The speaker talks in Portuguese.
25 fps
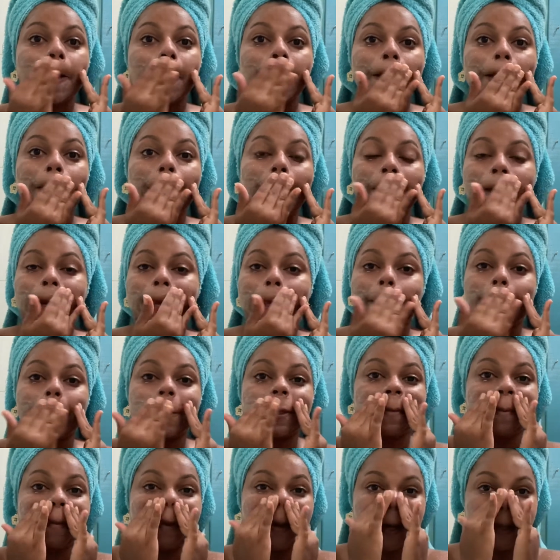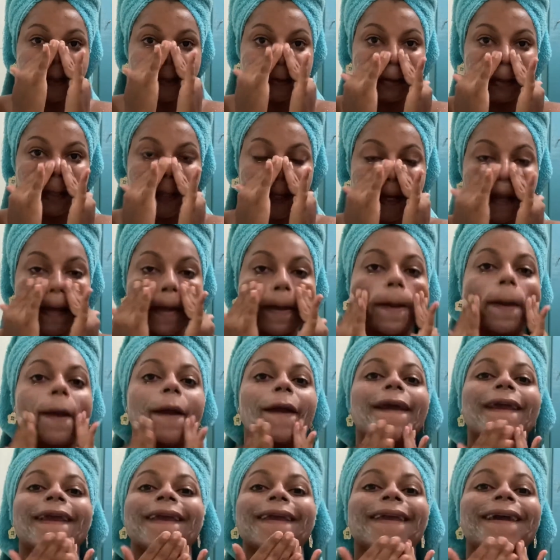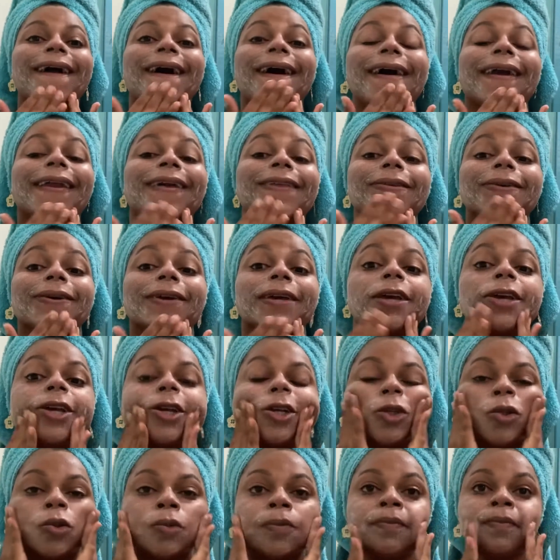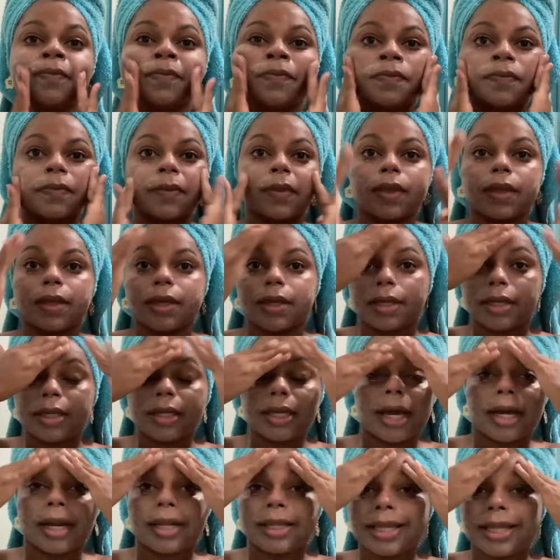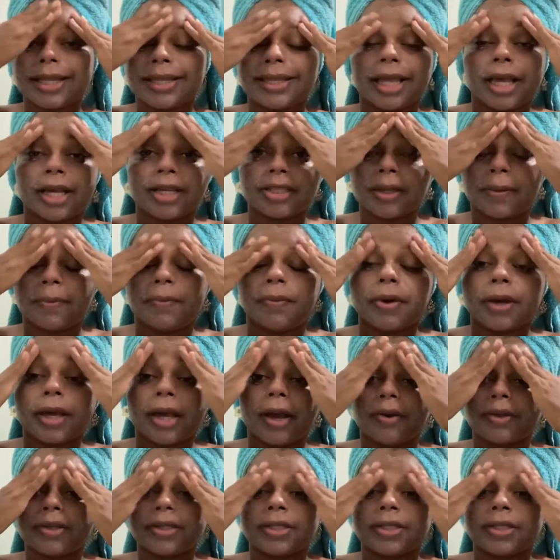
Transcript: a área aqui de baixo, né? E a área do queixo e a área da testa, porque é onde